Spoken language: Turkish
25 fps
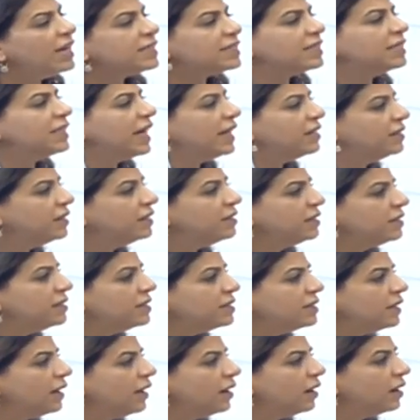nasıl
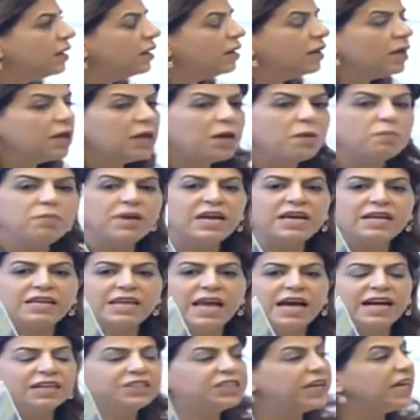getirdiniz ya?
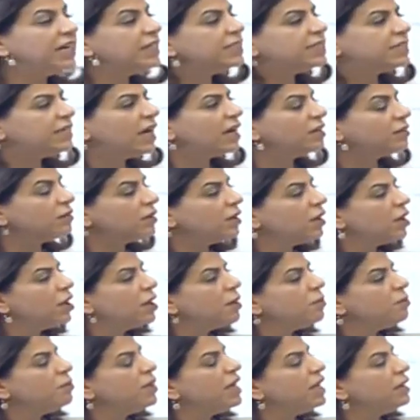Binlerce insan
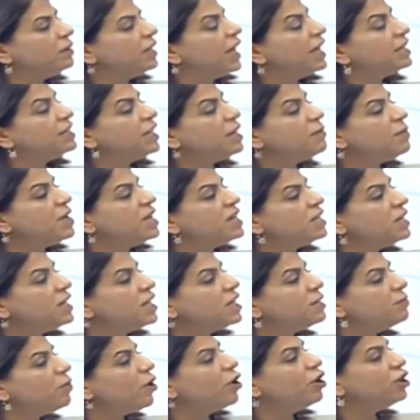bir 7 bin
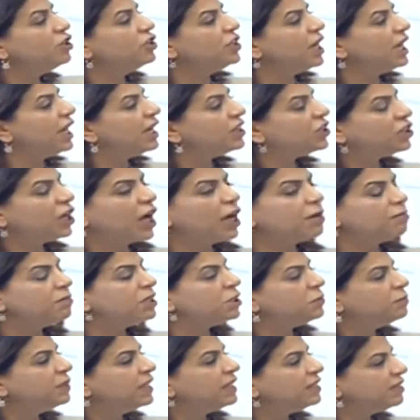yıl boyunca
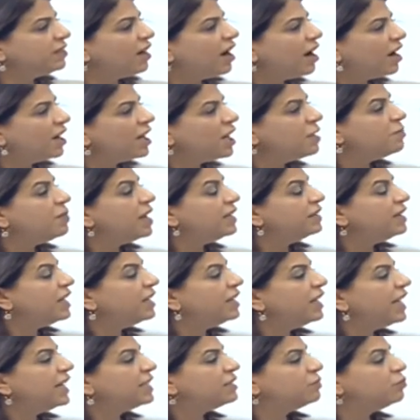yaşanmış bir tarih
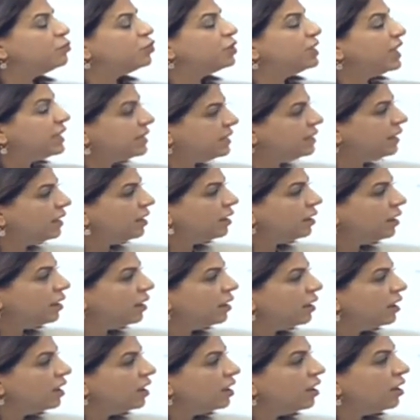medeniyet müzesi.
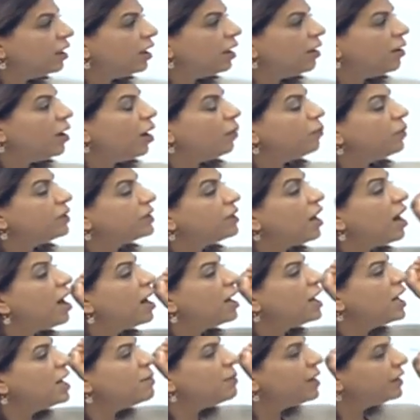
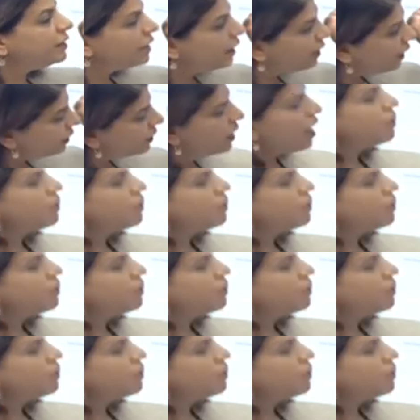Tarih medeni